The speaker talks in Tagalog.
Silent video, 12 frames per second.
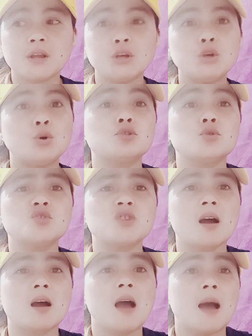yun, yun
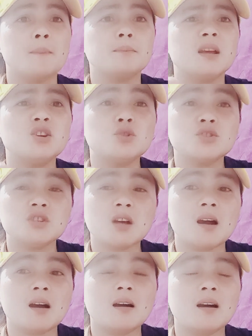siya, medyo siya
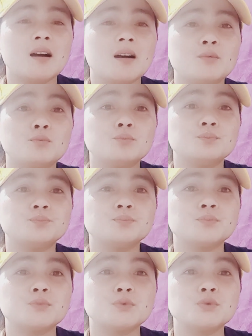um,
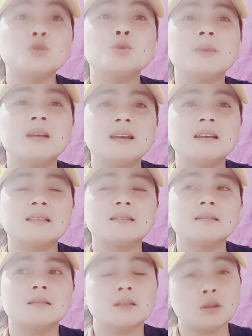lumiit.
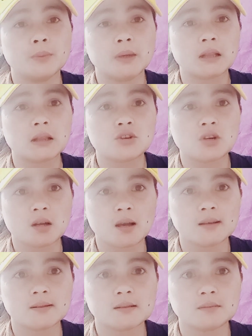Lumiit siya
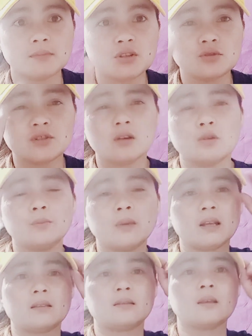guys. Medyo siya
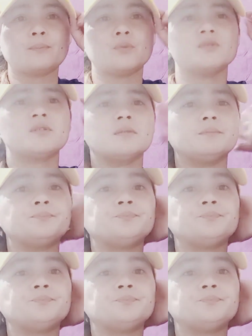lumiit. Tapos,